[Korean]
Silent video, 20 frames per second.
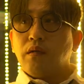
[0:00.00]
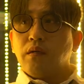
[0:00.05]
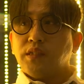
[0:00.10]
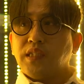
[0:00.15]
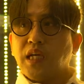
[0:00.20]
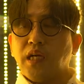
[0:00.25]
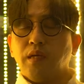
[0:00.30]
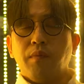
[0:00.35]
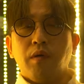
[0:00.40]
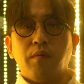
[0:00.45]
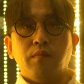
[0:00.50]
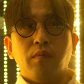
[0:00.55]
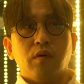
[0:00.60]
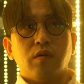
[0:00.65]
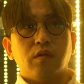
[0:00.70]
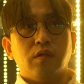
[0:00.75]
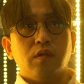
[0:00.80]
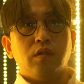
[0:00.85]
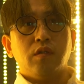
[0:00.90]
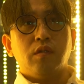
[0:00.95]
어,
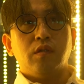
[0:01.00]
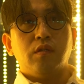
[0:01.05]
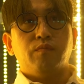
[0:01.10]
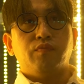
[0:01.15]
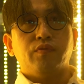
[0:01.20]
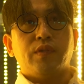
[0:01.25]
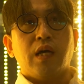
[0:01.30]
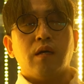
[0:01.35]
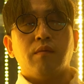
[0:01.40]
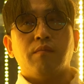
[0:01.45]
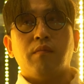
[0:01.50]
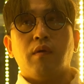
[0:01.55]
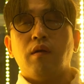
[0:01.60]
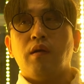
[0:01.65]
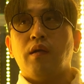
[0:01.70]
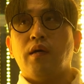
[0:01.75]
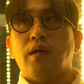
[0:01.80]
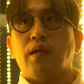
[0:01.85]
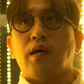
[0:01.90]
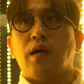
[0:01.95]
샤이먼버그
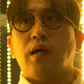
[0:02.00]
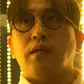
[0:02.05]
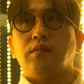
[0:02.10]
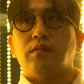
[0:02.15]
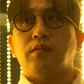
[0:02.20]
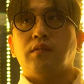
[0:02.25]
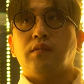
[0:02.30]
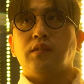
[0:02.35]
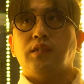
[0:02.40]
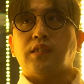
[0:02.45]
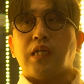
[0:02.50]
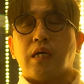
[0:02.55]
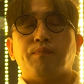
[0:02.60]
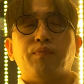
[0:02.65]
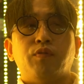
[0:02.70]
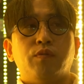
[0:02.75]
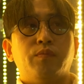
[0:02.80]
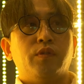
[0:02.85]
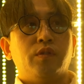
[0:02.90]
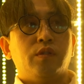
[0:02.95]
무당벌레라는
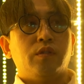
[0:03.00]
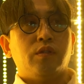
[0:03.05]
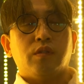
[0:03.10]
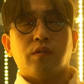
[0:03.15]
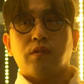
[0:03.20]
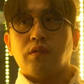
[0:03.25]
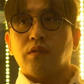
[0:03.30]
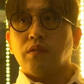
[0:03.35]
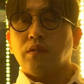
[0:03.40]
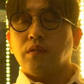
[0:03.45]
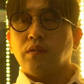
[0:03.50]
작품은